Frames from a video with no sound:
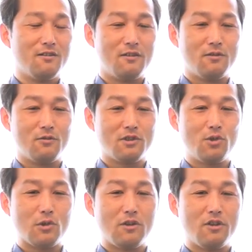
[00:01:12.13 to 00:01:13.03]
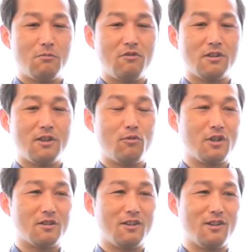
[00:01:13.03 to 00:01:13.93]
あの指導側に回っても
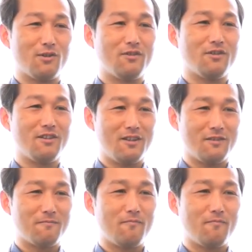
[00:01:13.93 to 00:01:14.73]
らってとか言って、